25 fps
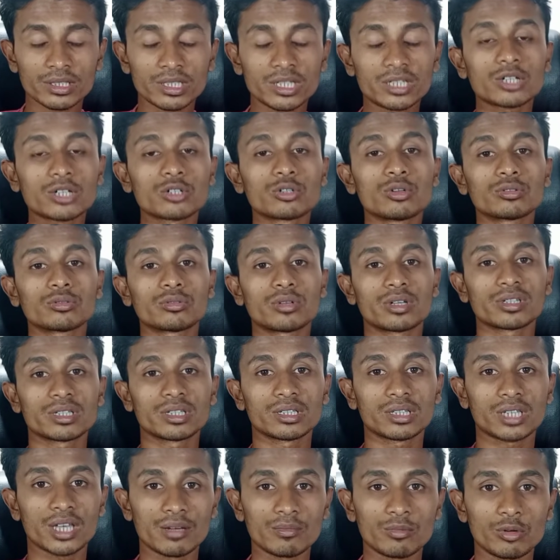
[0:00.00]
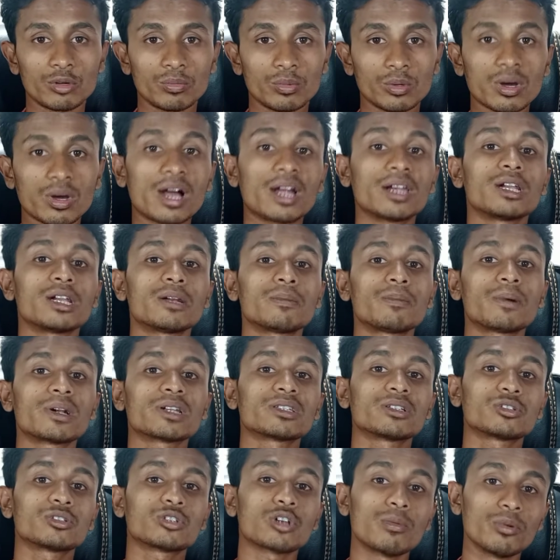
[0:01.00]
যেটা সত্য আজকে তাই বলবো হান্ড্রেড
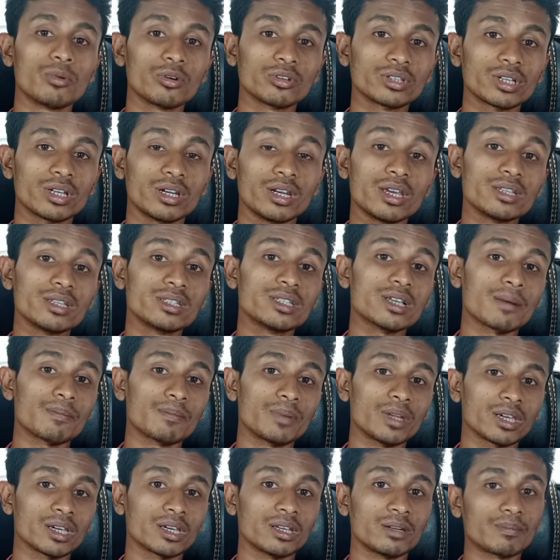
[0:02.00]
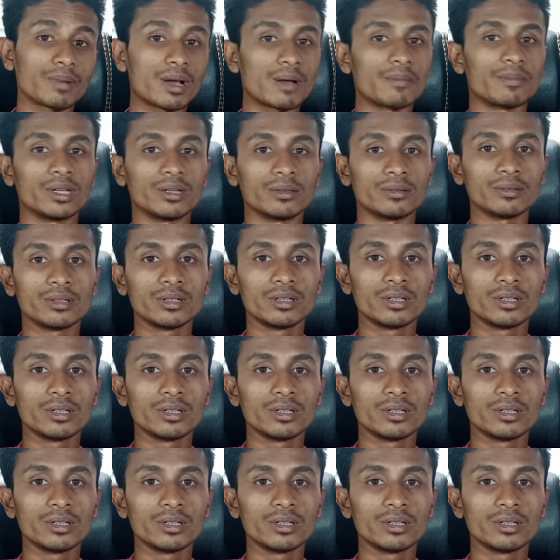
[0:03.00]
পার্সেন্ট সফলতা নেই যে আপনি এখানে পাবেন